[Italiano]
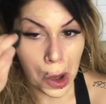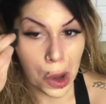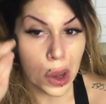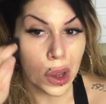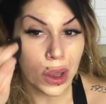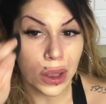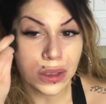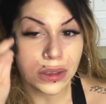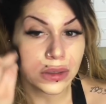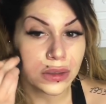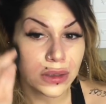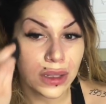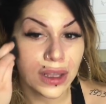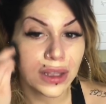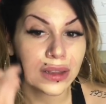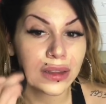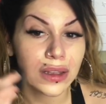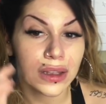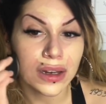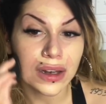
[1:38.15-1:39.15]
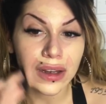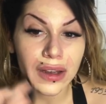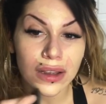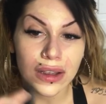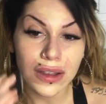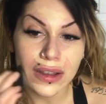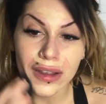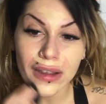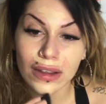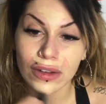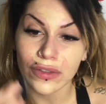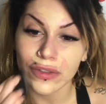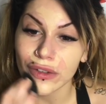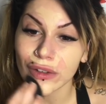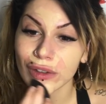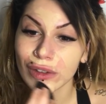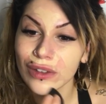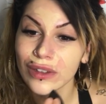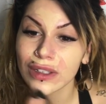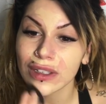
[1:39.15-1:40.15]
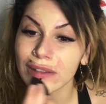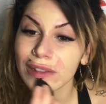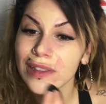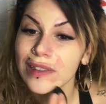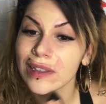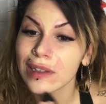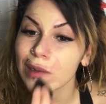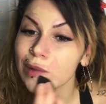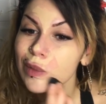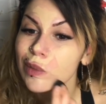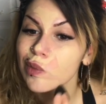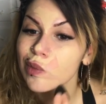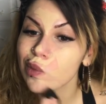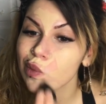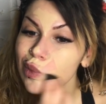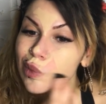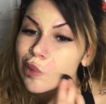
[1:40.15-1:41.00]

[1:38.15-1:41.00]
e a stendere il fondotinta.